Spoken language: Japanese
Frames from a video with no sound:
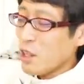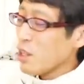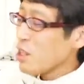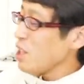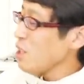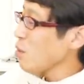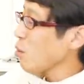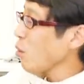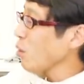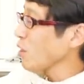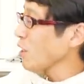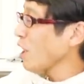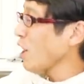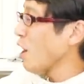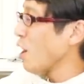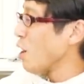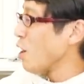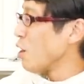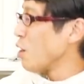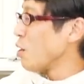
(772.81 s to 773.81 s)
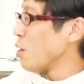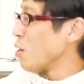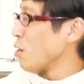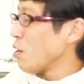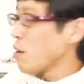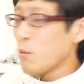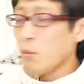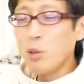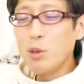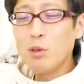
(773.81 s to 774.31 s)
違法ならい
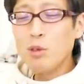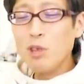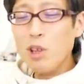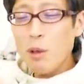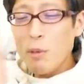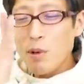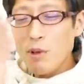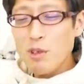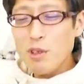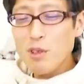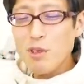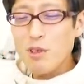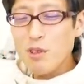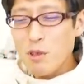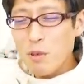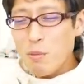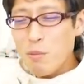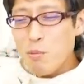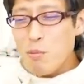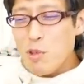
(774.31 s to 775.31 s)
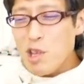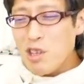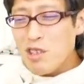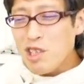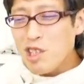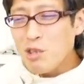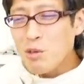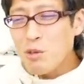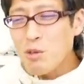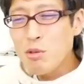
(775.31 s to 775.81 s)
やもっとレベル低く民
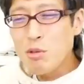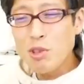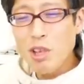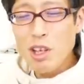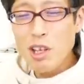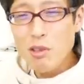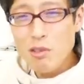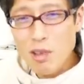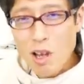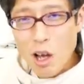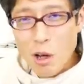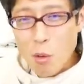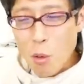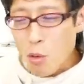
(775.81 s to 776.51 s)
事訴訟できるじゃん。